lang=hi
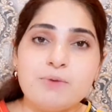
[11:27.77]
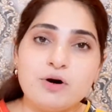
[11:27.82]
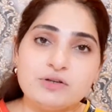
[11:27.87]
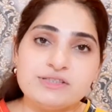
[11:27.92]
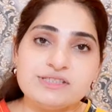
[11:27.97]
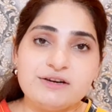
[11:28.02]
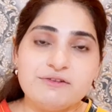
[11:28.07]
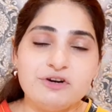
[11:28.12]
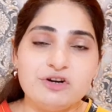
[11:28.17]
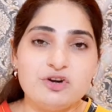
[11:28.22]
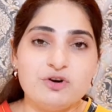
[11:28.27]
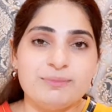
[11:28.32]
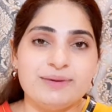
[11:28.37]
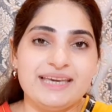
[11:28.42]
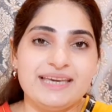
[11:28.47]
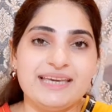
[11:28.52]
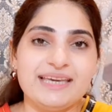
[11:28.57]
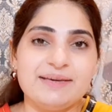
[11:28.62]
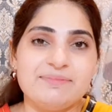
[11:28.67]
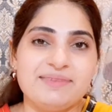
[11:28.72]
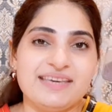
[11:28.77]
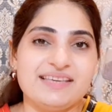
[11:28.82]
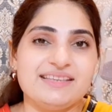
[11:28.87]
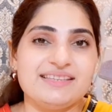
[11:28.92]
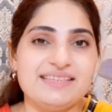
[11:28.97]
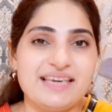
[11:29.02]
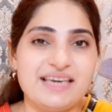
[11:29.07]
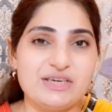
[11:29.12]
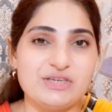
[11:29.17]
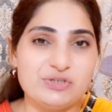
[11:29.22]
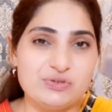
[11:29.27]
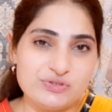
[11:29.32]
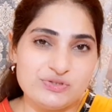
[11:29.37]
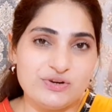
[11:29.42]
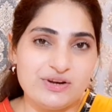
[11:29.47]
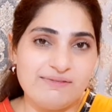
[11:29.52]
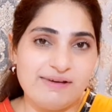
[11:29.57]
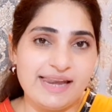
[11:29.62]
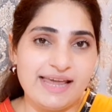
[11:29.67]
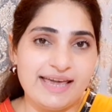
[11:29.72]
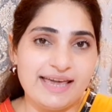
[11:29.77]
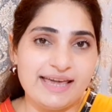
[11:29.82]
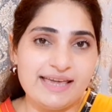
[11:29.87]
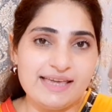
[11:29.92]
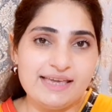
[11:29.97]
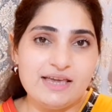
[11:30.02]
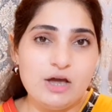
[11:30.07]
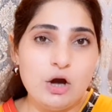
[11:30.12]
बहुत सी वीडियो में ये यूज़ होने वाला है